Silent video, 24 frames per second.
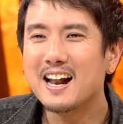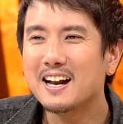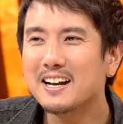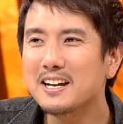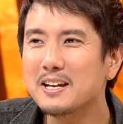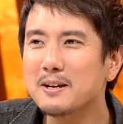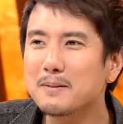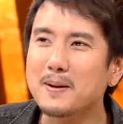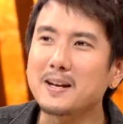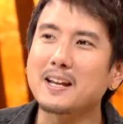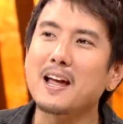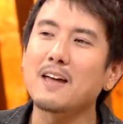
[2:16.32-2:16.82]

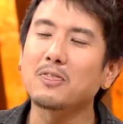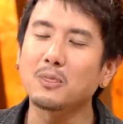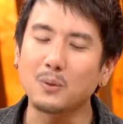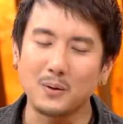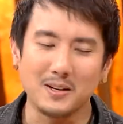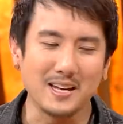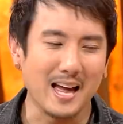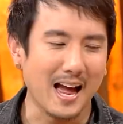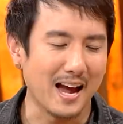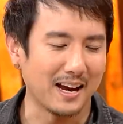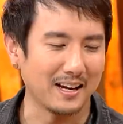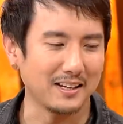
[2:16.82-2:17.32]
นี่เป็นแค่ตัว
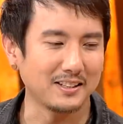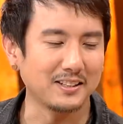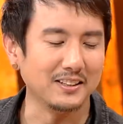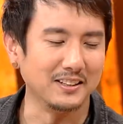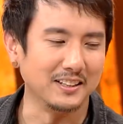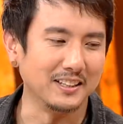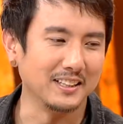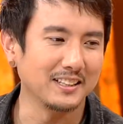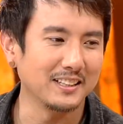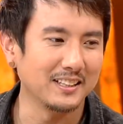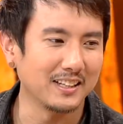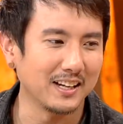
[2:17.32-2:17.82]
อย่างเฉ
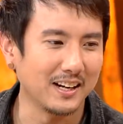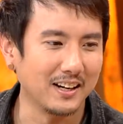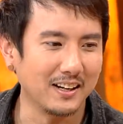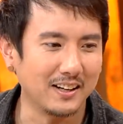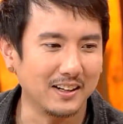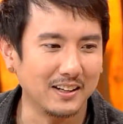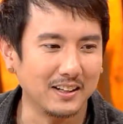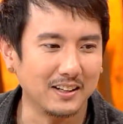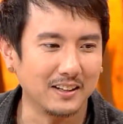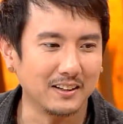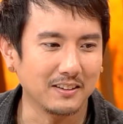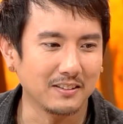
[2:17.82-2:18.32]
ยๆเอ
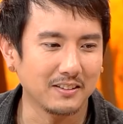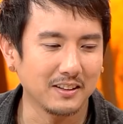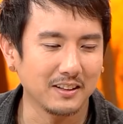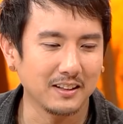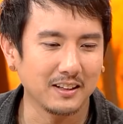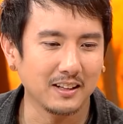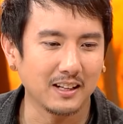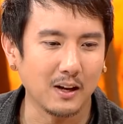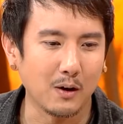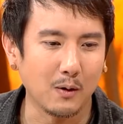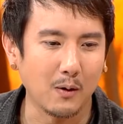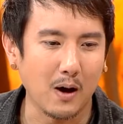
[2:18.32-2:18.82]
อซึ่ง
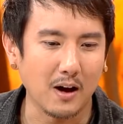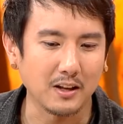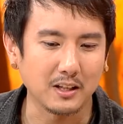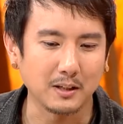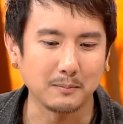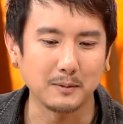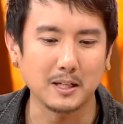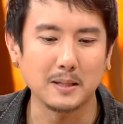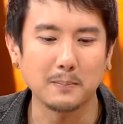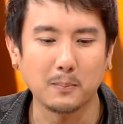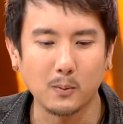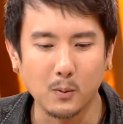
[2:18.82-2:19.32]
เราอาจจะ
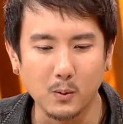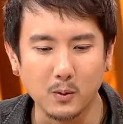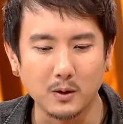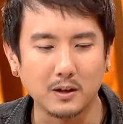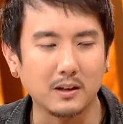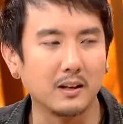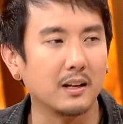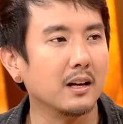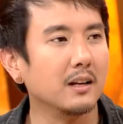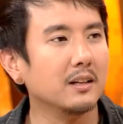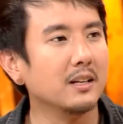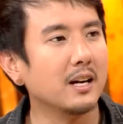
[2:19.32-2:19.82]
ไม่ได้พูด
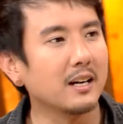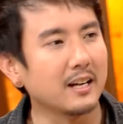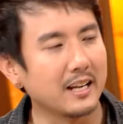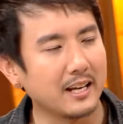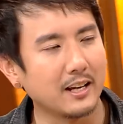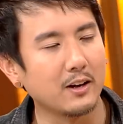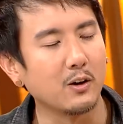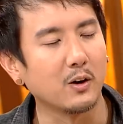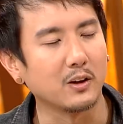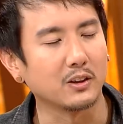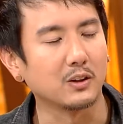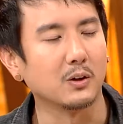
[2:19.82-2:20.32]
เรื่อง
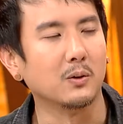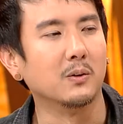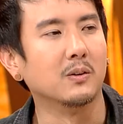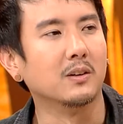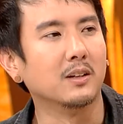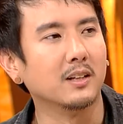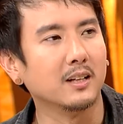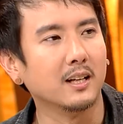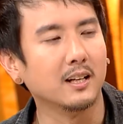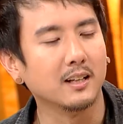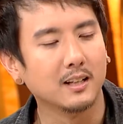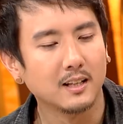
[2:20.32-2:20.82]
นี้โดยตรง
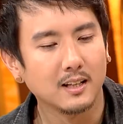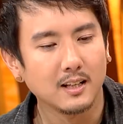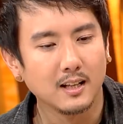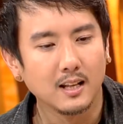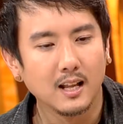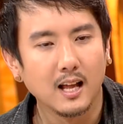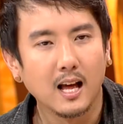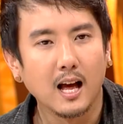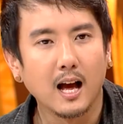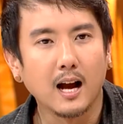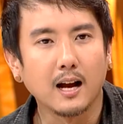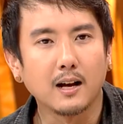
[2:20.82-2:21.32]
นะฮะจ้ะ
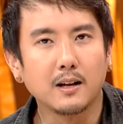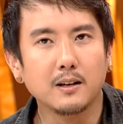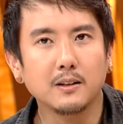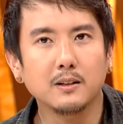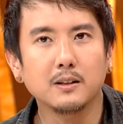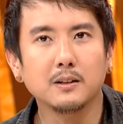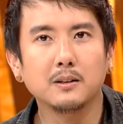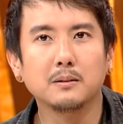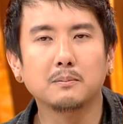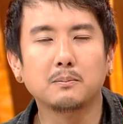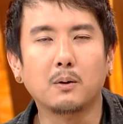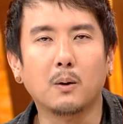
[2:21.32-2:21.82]
คื
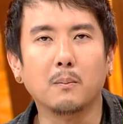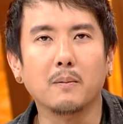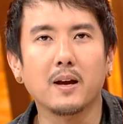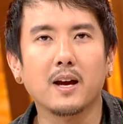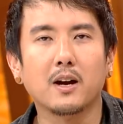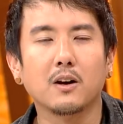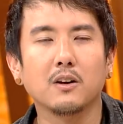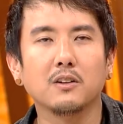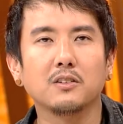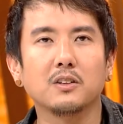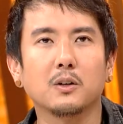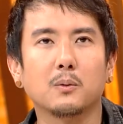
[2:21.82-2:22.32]
อผมเอง
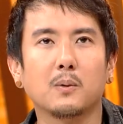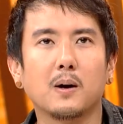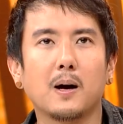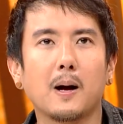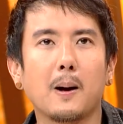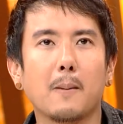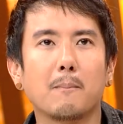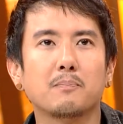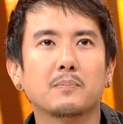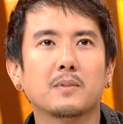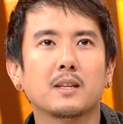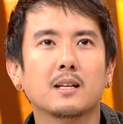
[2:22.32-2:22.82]
รู้สึกว่า
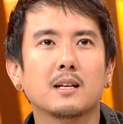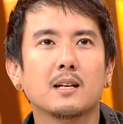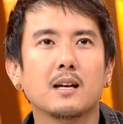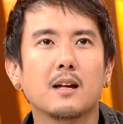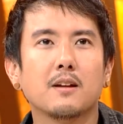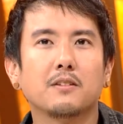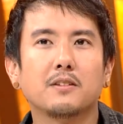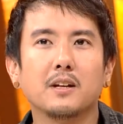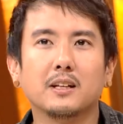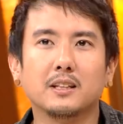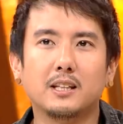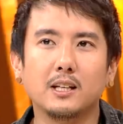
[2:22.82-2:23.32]

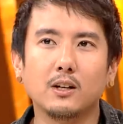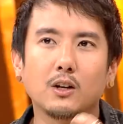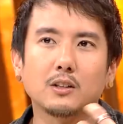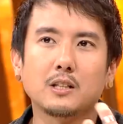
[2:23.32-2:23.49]
สิ่งที่เรา